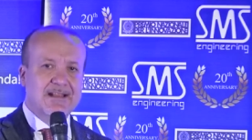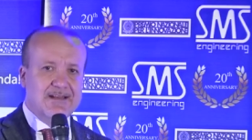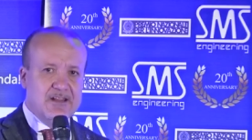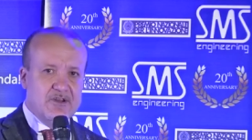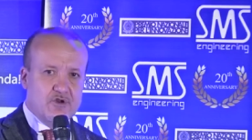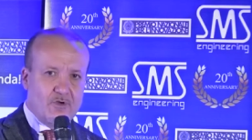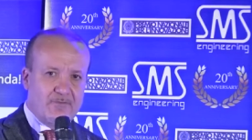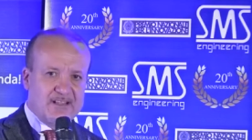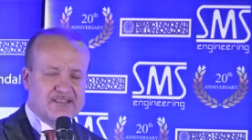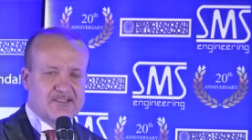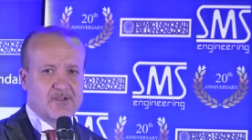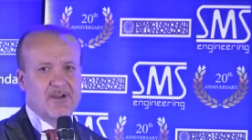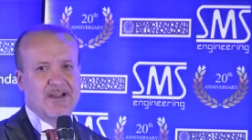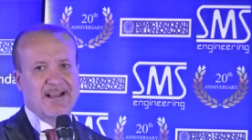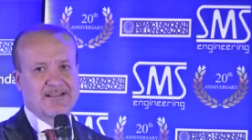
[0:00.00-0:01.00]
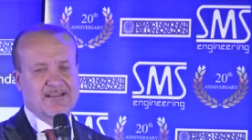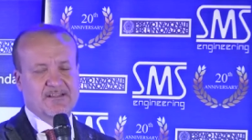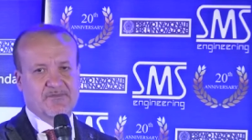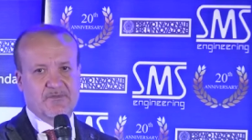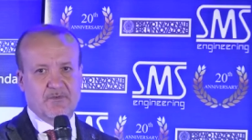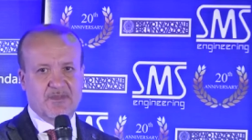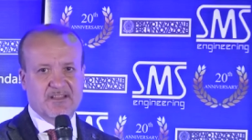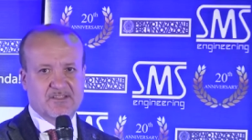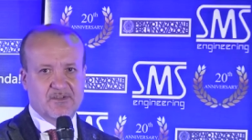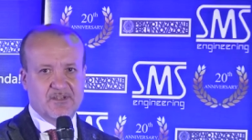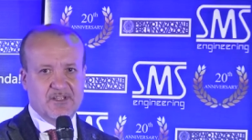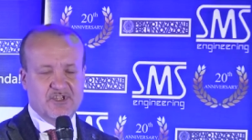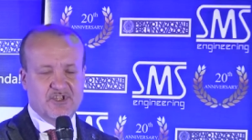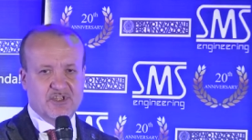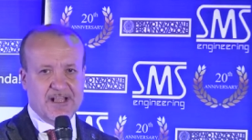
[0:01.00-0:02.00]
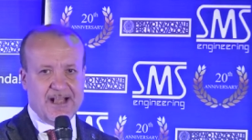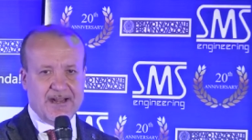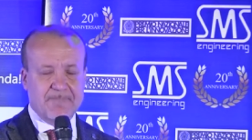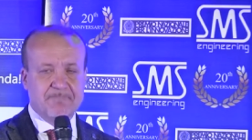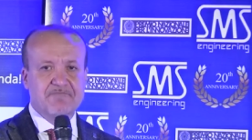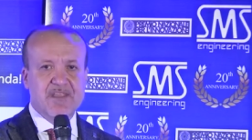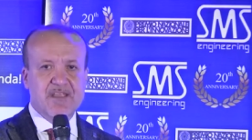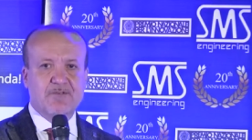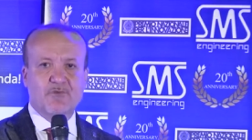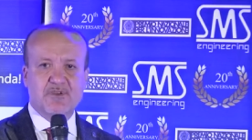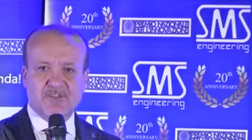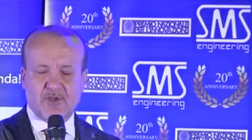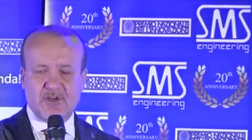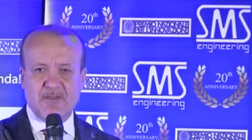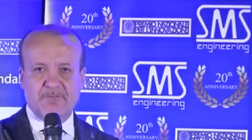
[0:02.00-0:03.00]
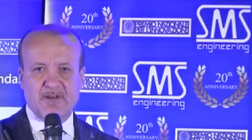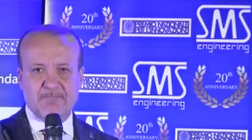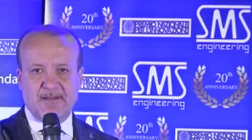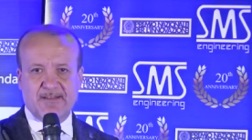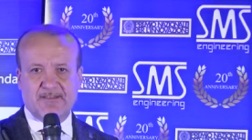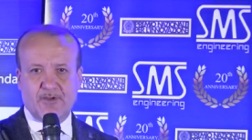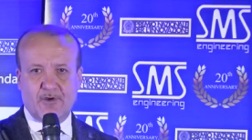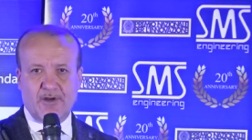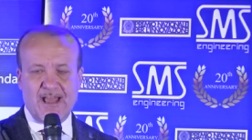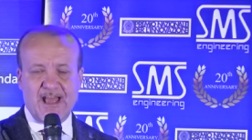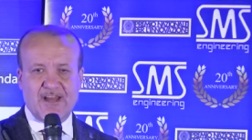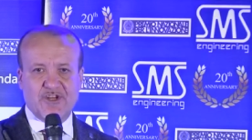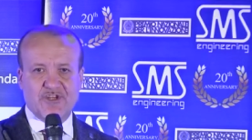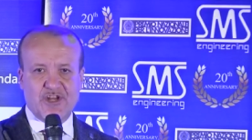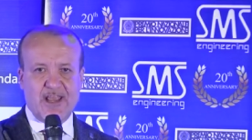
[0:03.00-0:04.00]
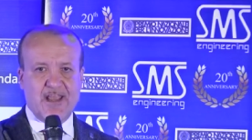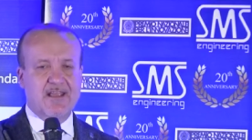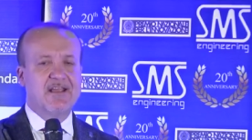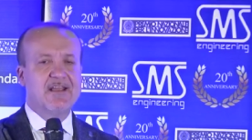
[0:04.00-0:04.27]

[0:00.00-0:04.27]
l'innovazione e la trasformazione digitale. Questo libro in particolare c'è